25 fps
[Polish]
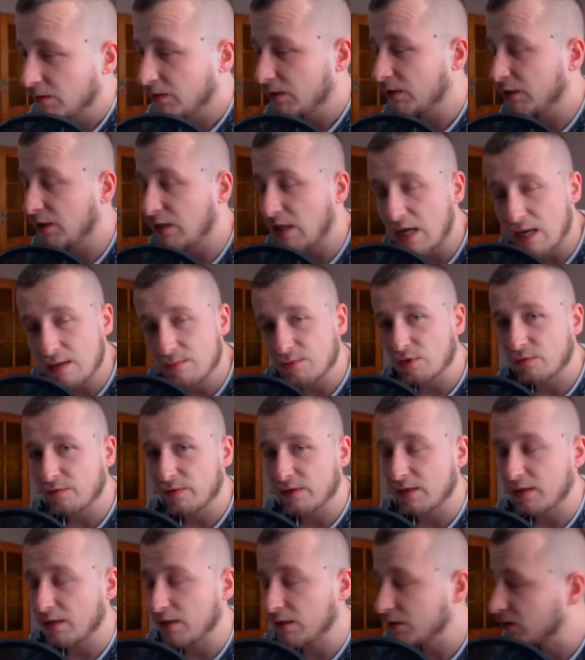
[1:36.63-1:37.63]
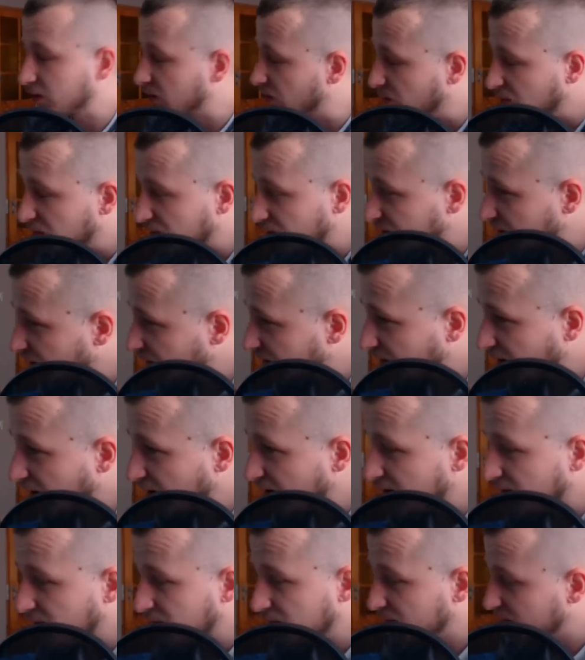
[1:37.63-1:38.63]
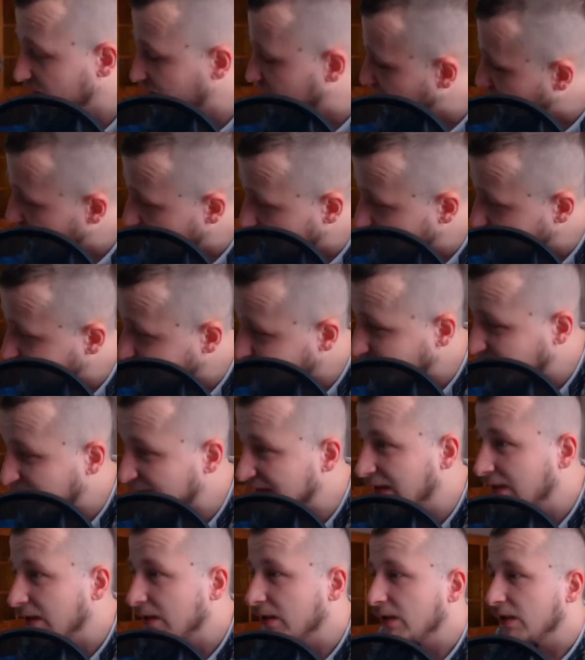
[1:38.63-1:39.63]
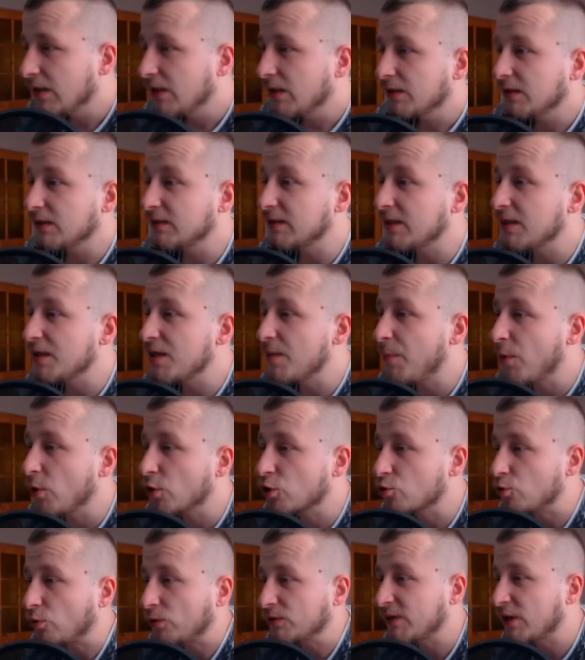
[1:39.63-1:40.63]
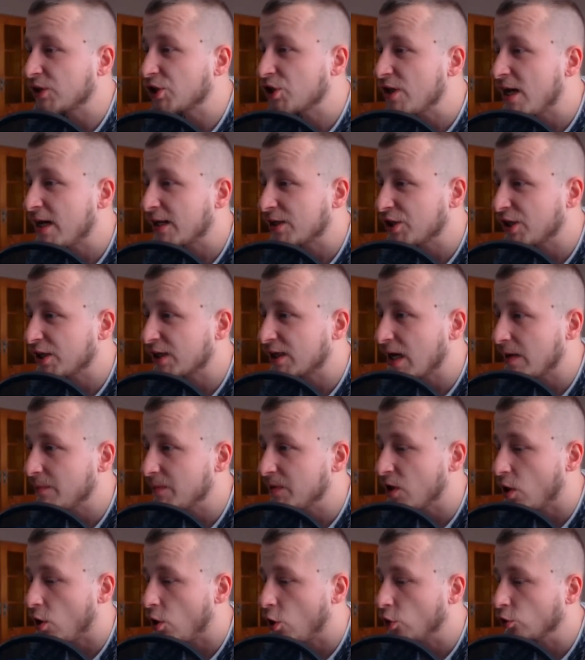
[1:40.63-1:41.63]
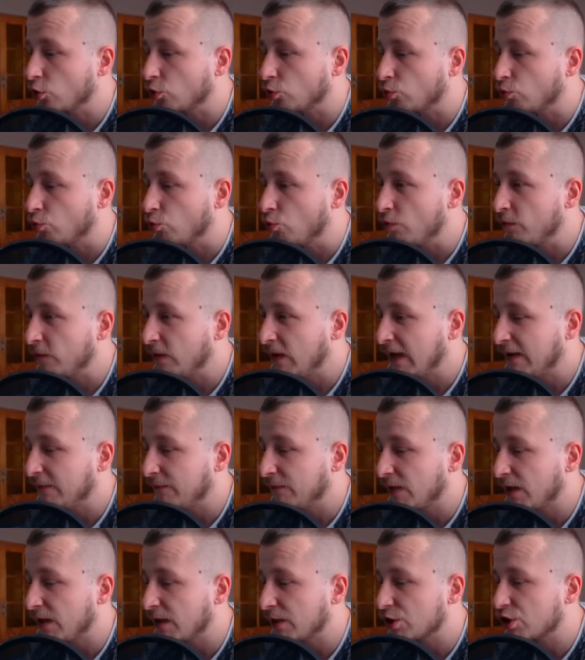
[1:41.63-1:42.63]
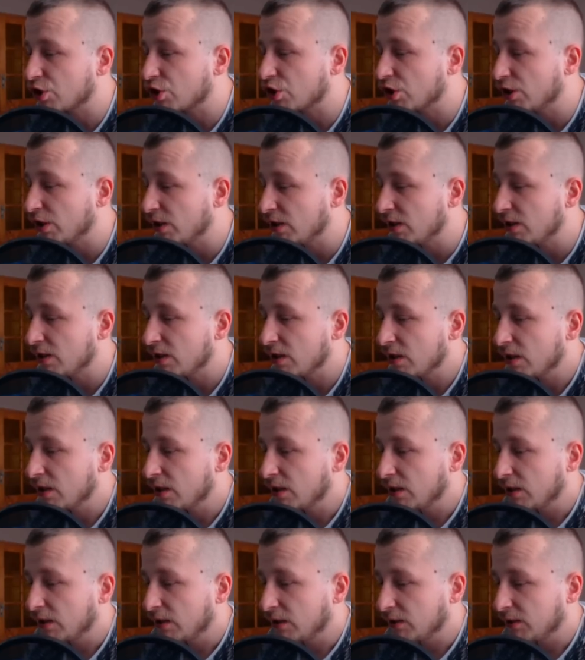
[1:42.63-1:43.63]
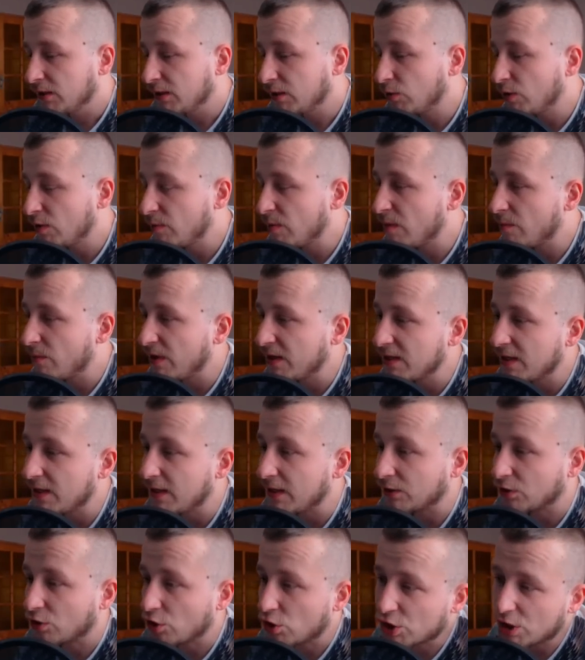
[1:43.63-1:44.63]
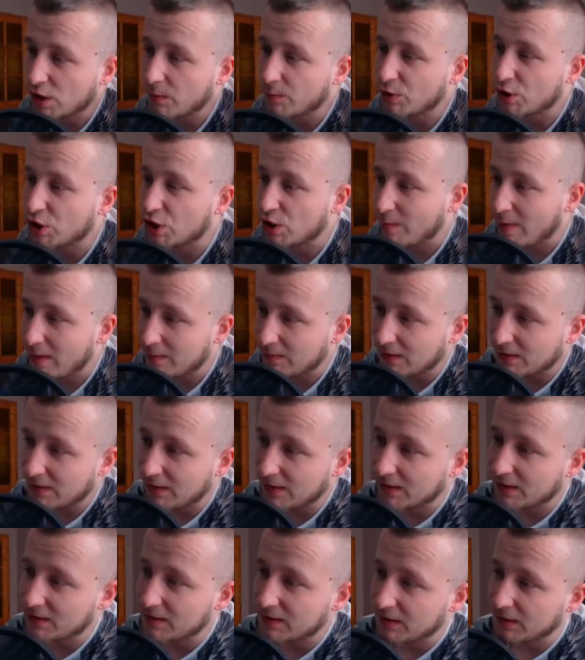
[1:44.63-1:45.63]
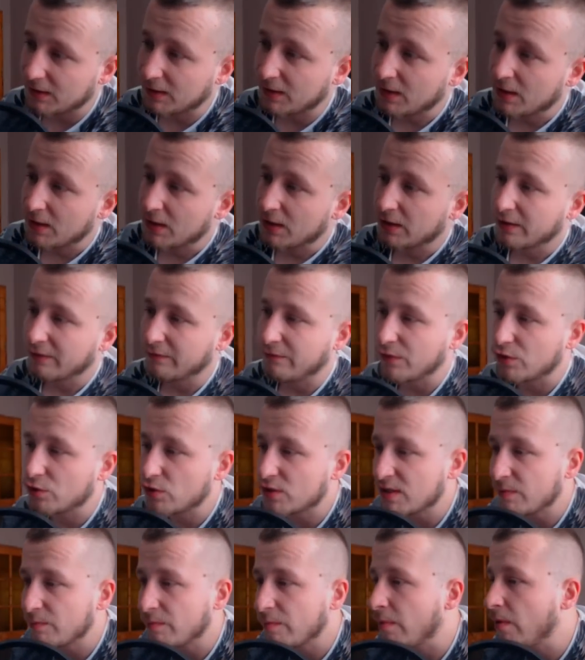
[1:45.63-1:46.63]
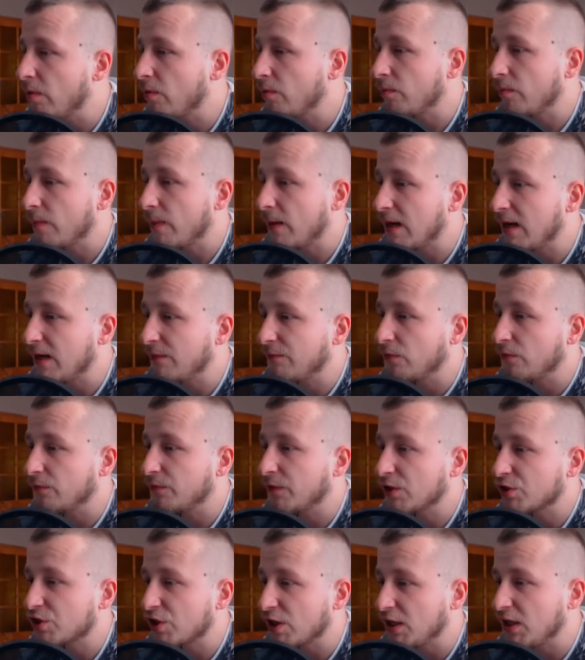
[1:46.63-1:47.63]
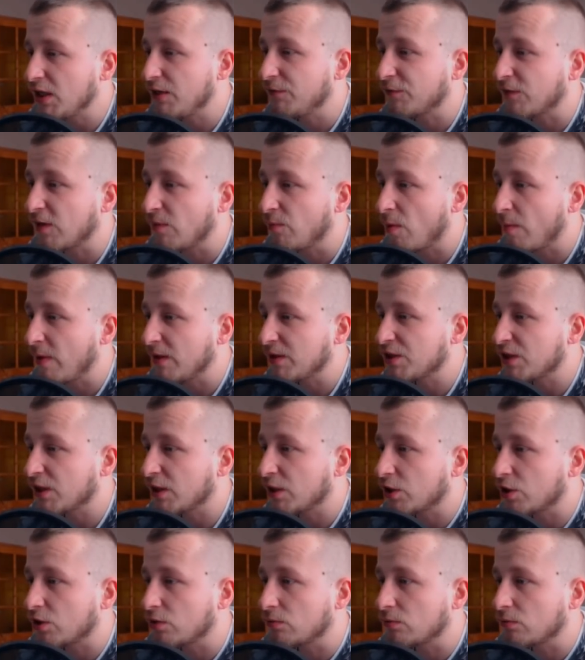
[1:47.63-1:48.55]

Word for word: Chciałem to wygrać. Kurczę, chciałem. Niestety nie poszło. Zaczyna arczerkami od głównej wieży. Ja tutaj imię minera. Troszkę przytrzymałem ten eliksir. Wyrzucam na lewą wieżę i w tym momencie